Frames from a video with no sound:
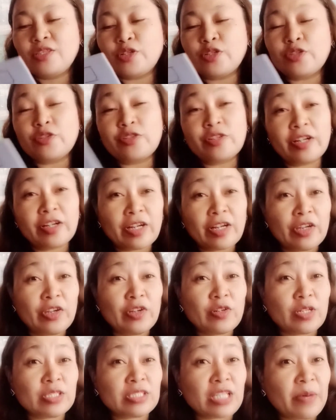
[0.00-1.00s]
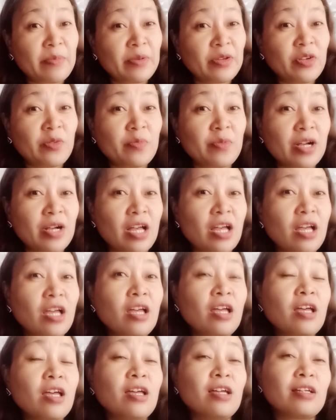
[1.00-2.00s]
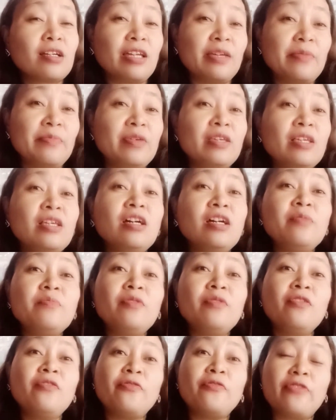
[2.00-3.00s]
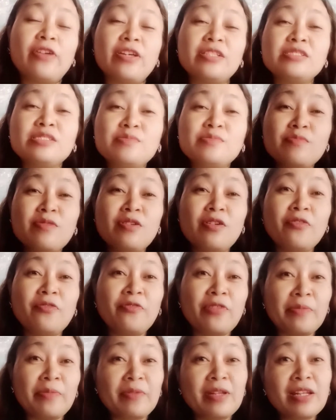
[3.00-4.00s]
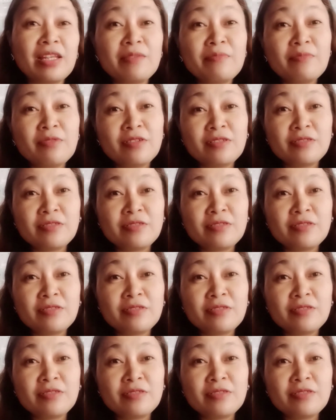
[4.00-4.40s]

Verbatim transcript: Truth or dare kayo kasama yung mga kaibigan mo, friends mo, family mo.